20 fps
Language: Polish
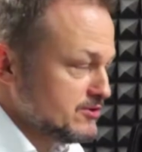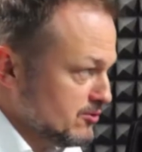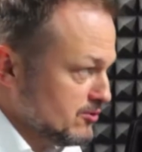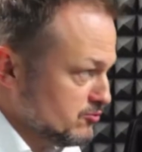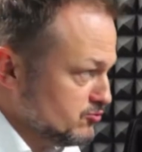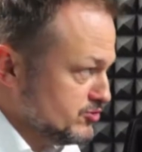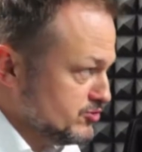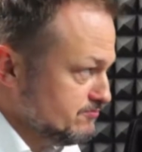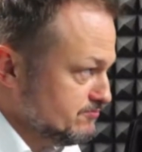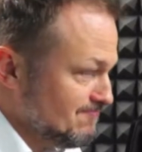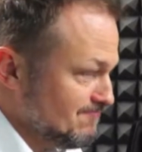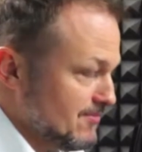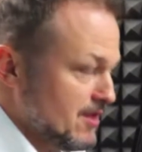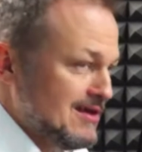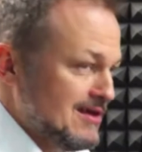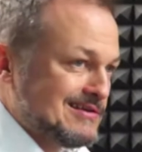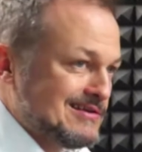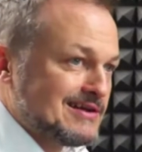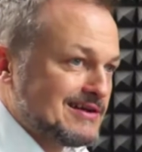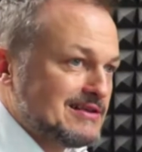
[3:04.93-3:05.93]
ludzi
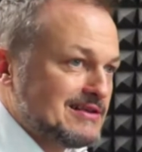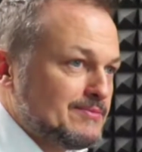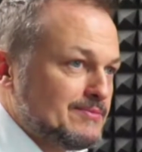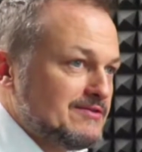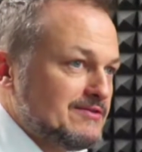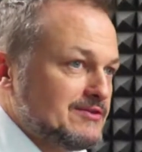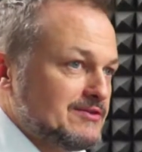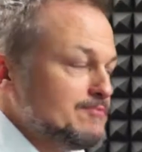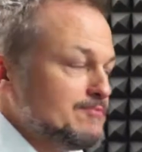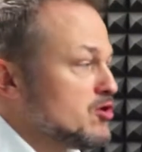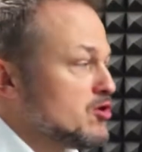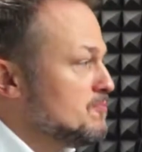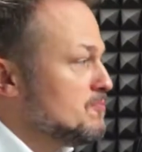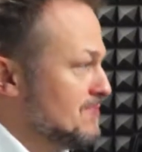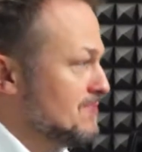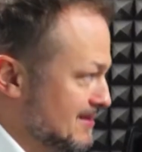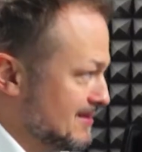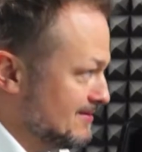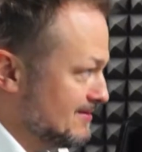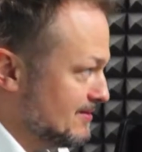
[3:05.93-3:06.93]
tak naprawdę po
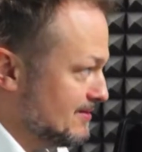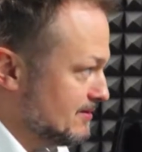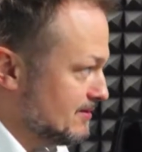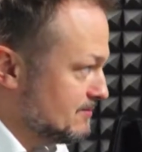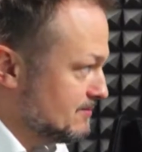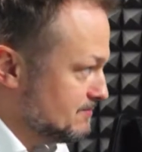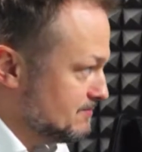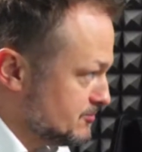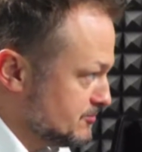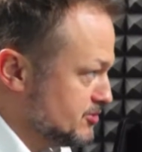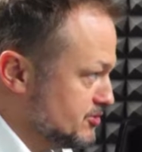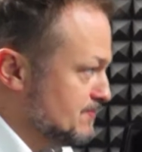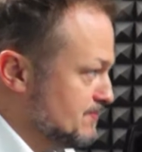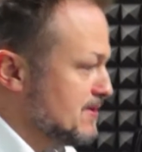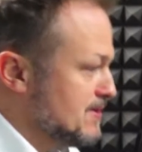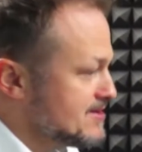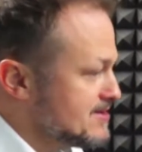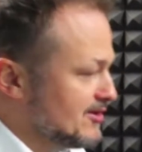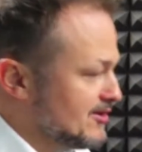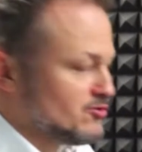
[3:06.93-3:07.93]
kompetencjach. Czyli
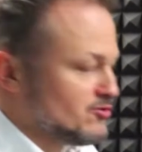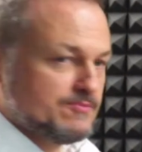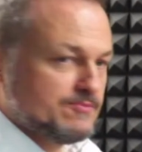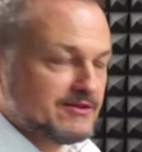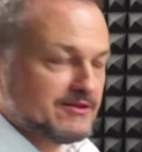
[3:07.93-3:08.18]
panie Darku, pan